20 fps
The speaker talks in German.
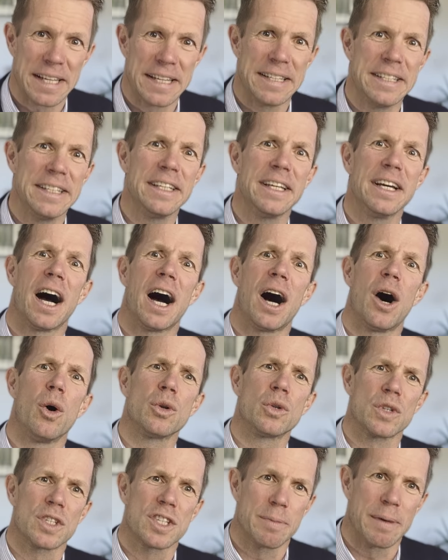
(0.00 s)
die ihr
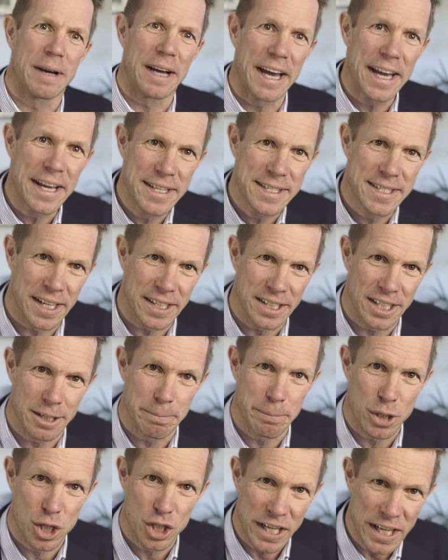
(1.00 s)
Auto zwar rechtzeitig
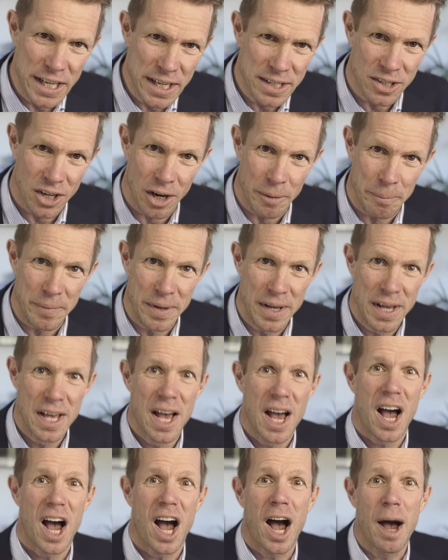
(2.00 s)
bestellt haben,
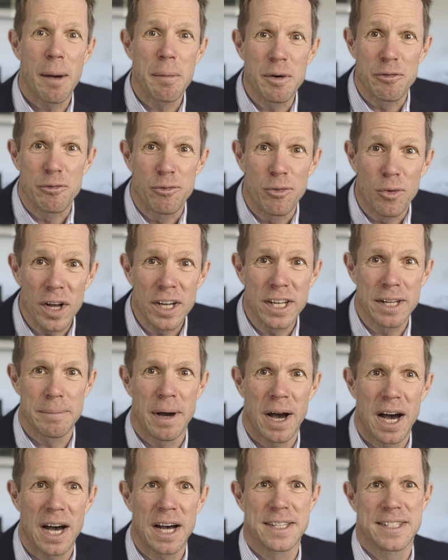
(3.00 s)
aber vor dem
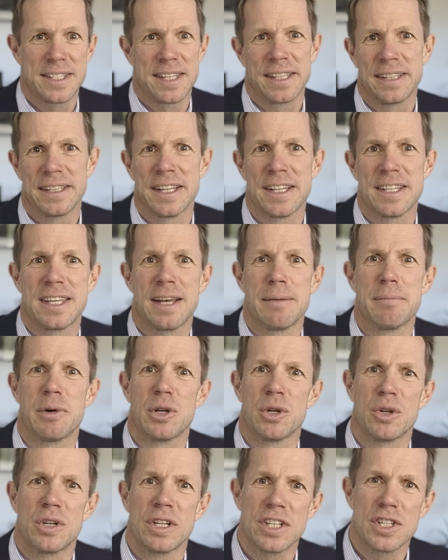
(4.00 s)
18. Dezember
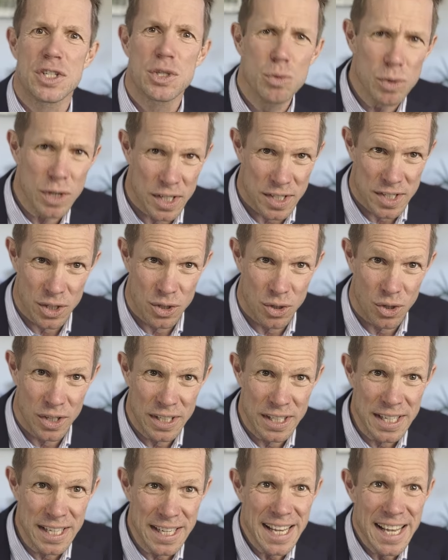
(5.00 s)
noch nicht zulassen
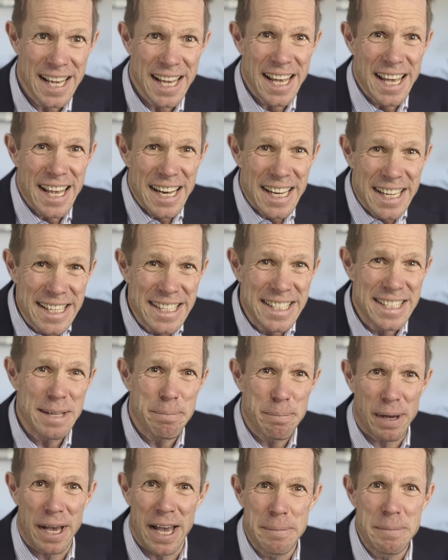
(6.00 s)
konnten, diese
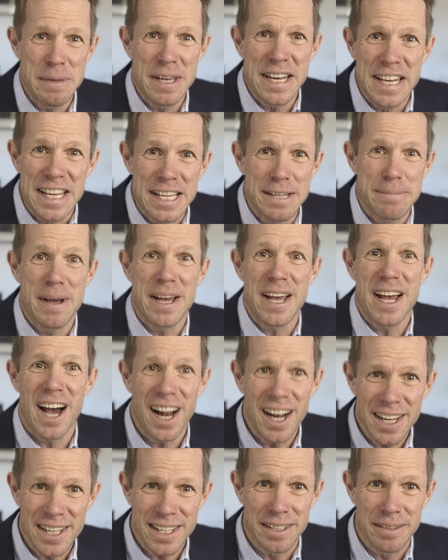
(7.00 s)
Prämie nicht mehr
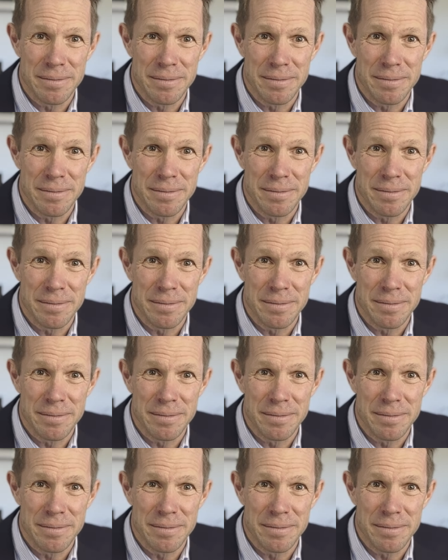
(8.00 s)
erhalten.